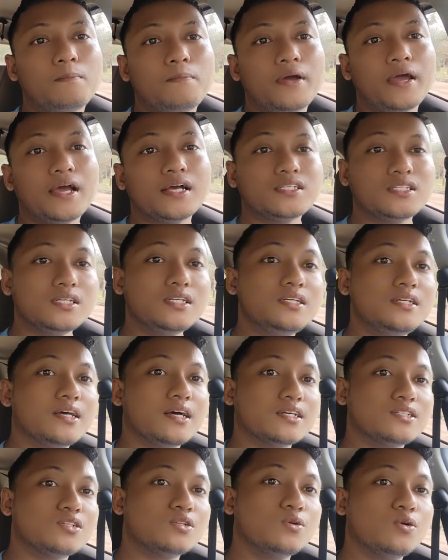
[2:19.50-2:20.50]

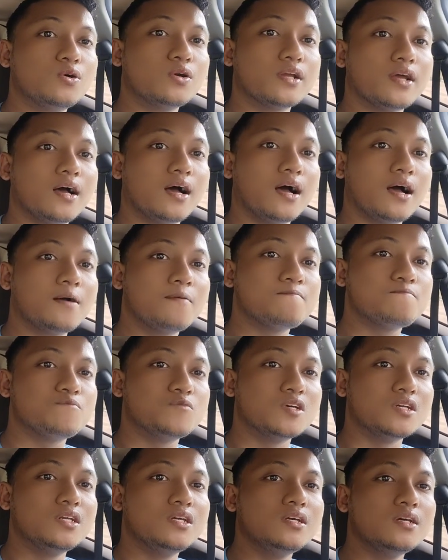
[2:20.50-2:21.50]
PSI ya sedulur ya.
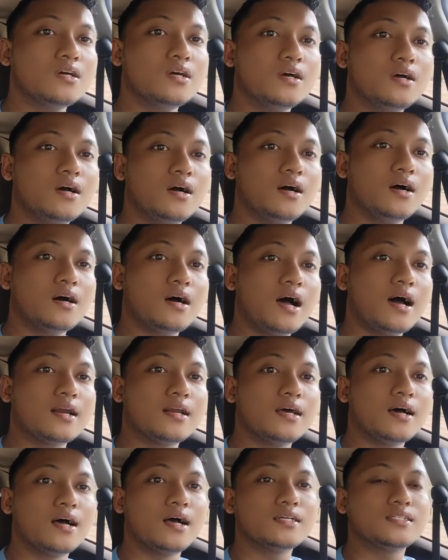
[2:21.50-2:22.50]
Jadi eh,
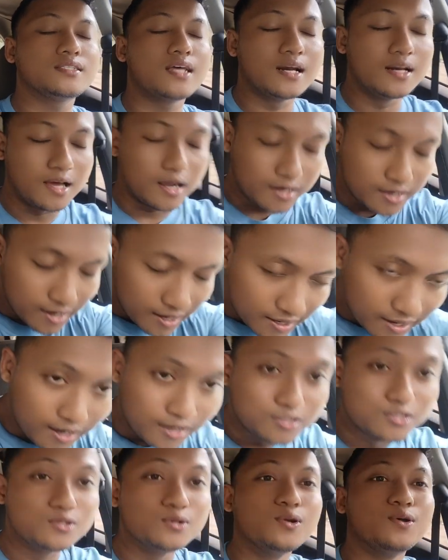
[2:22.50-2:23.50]
ada standarnya ya
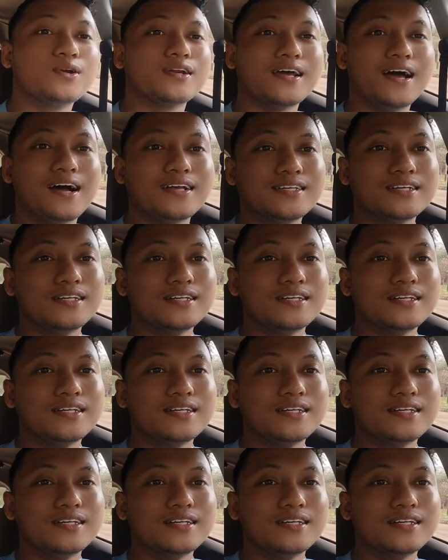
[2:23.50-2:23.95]
sedulur ya.